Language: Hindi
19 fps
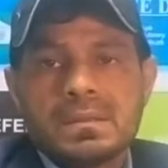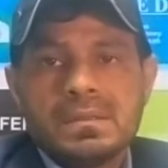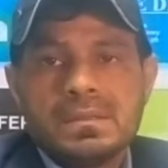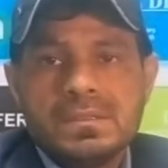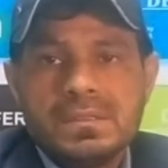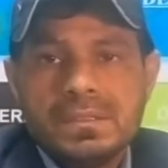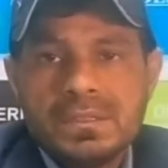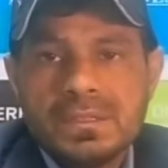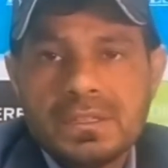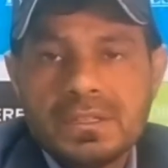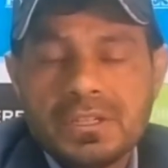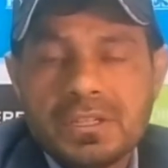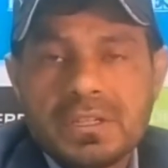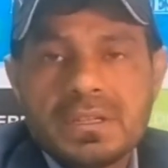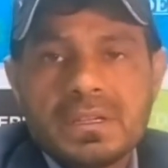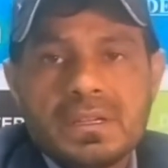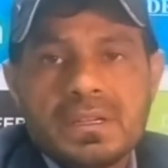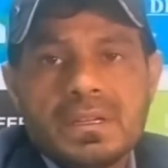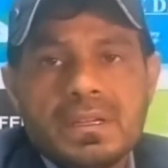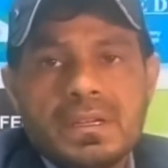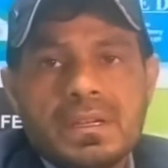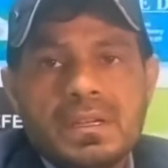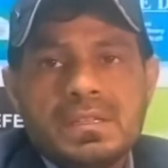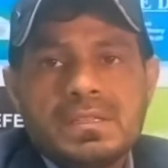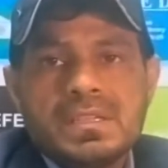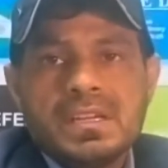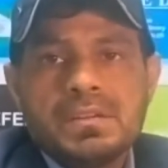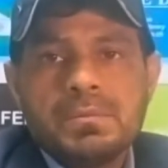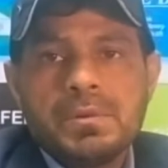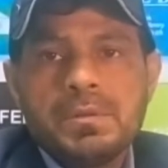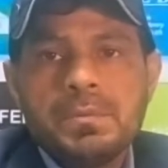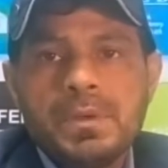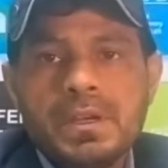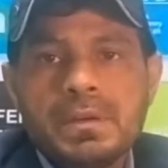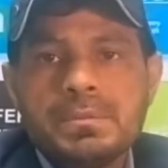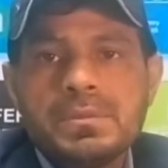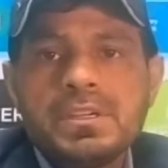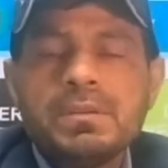जी इस सेगमेंट में
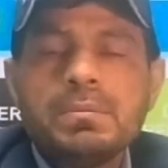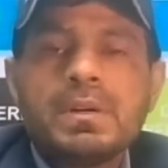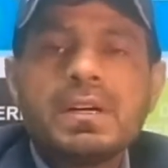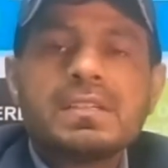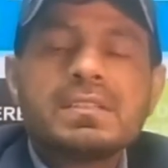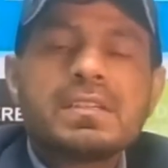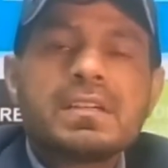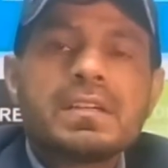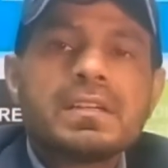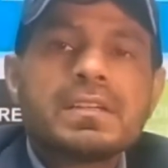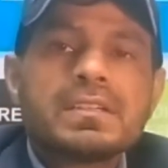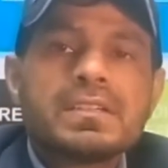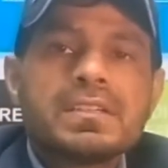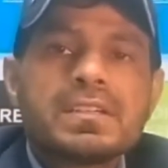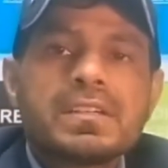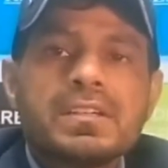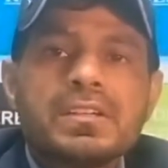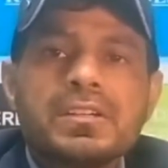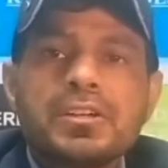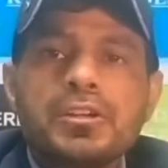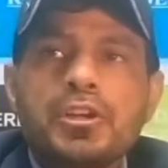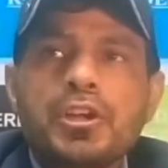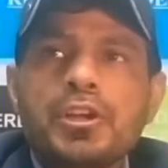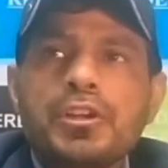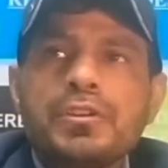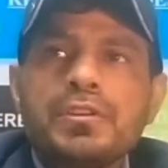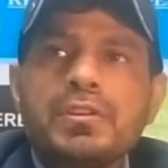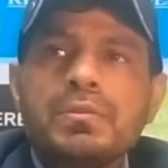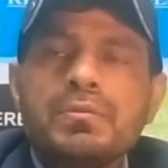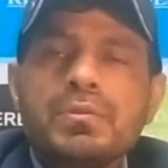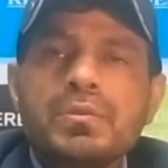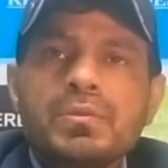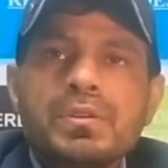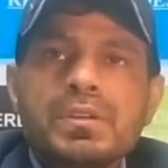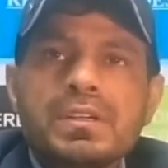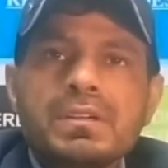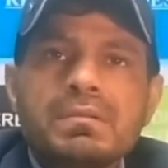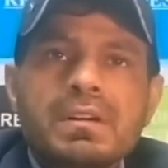हम ये बात करेंगे कि इंटरव्यू
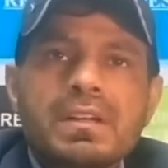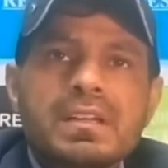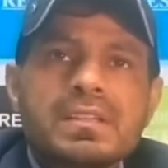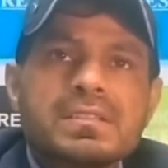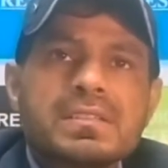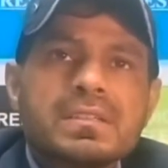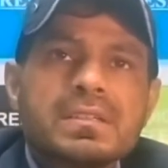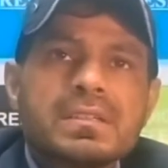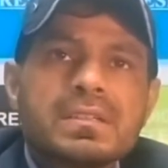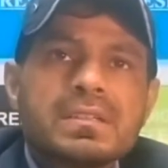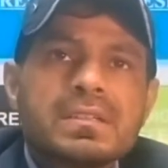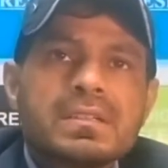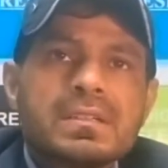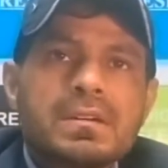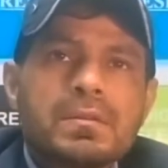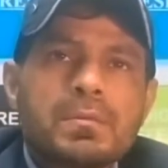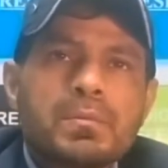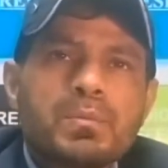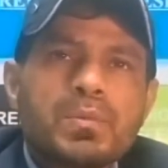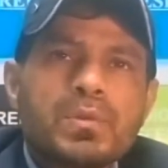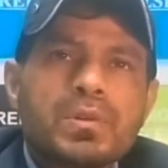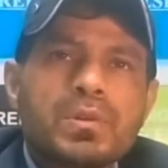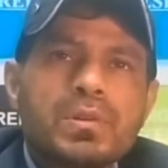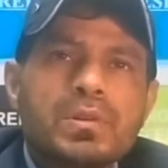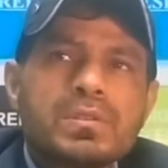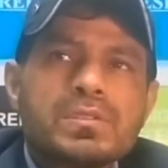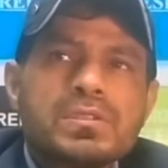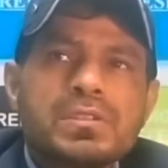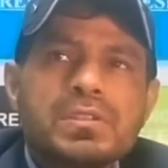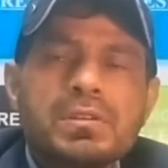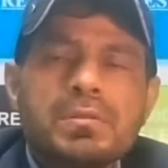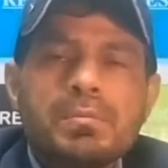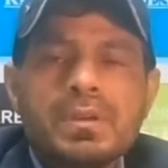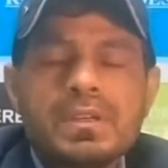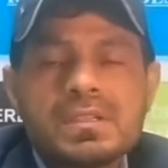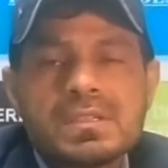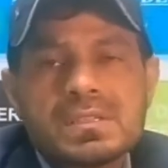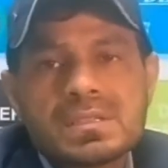के हवाले से ना बहुत सी
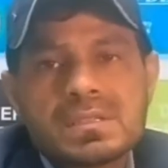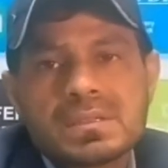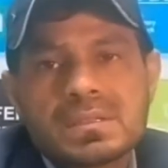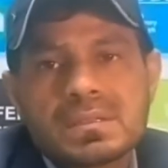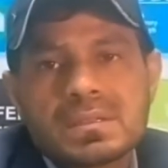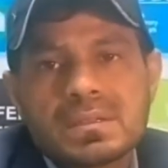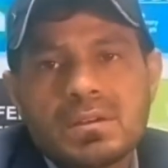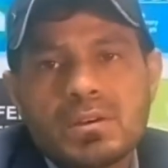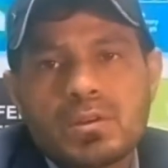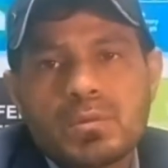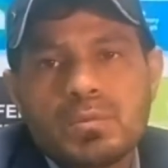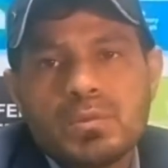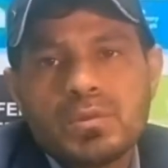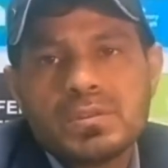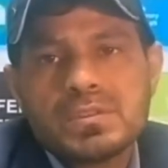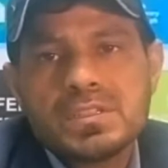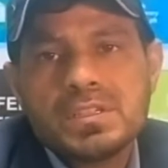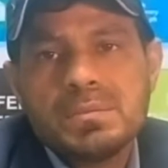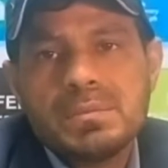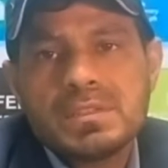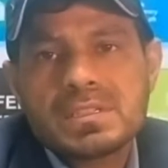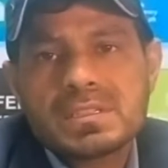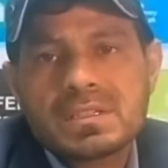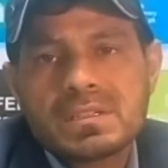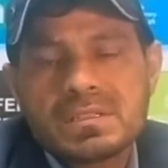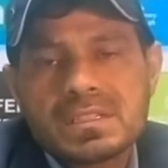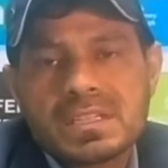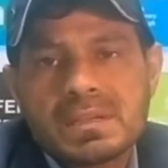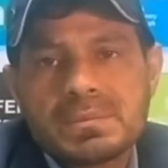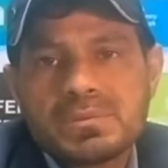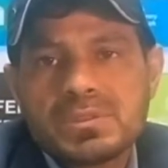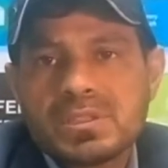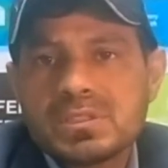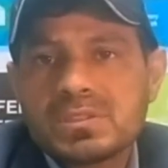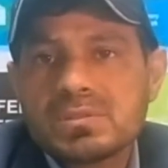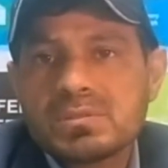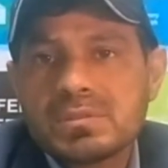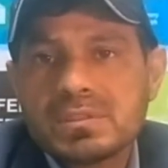मिथ्स और बहुत सी
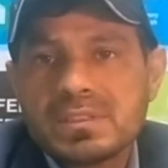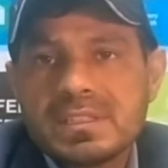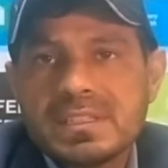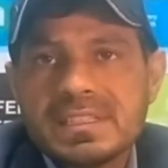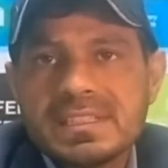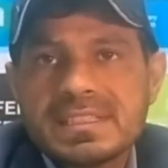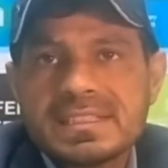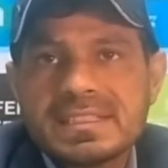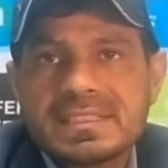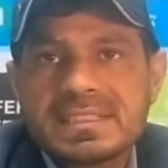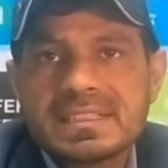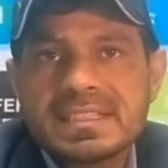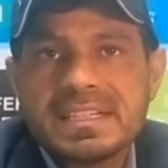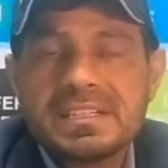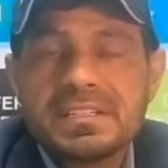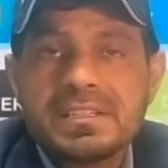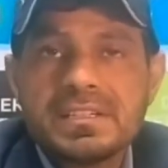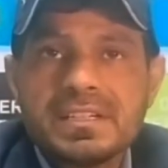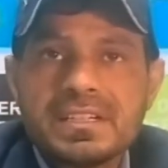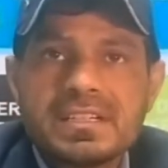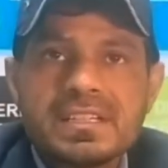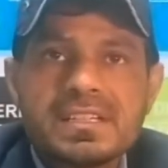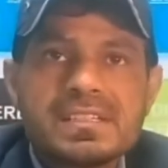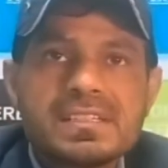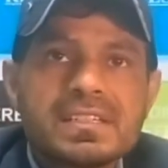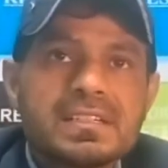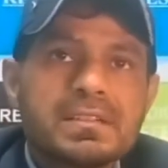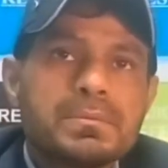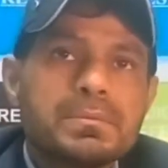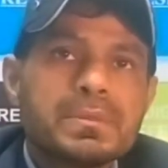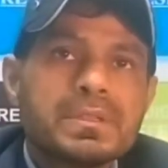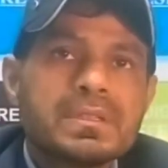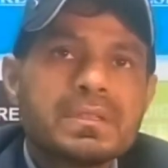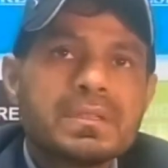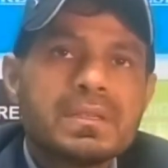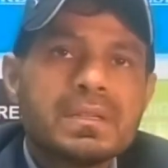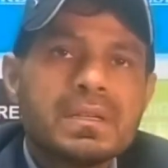मिसकनसप्शन होती हैं कैंडिडेट के जहन में